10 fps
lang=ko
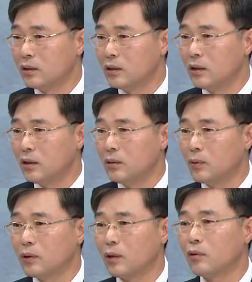
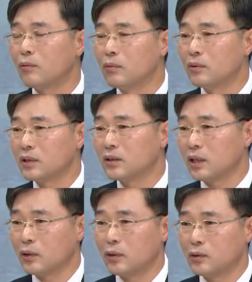일본의 공문서
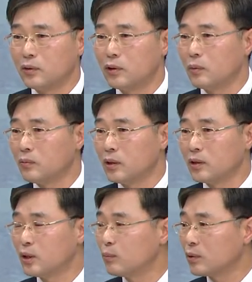자료들도 보면
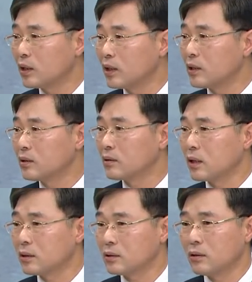전부 다
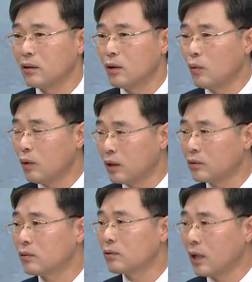예측해서
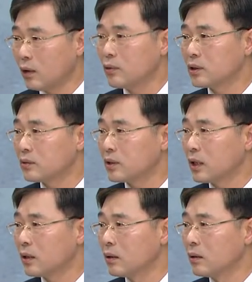활동을 하고
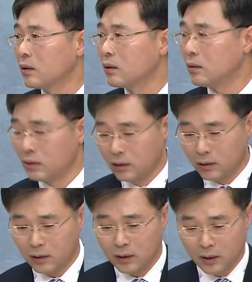있습니다.
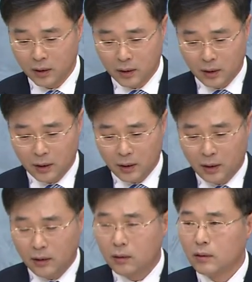어?
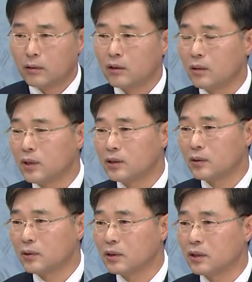
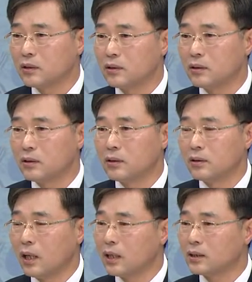그러면서도 이제
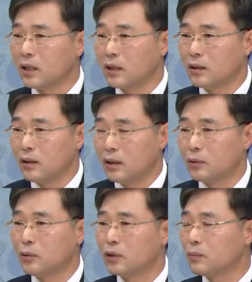그 항상 어,
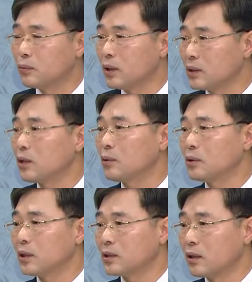독립 후에
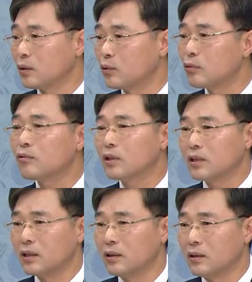새로운 세상을
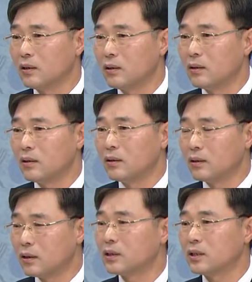꿈꿨던
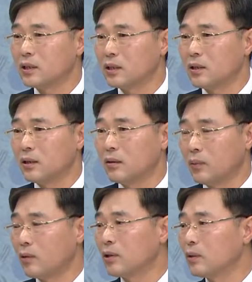것이
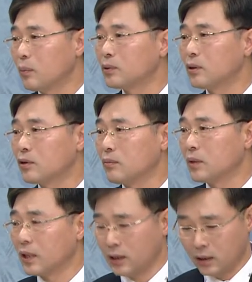바로 이
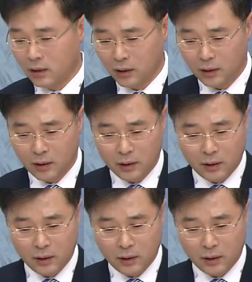보천교입니다. 예?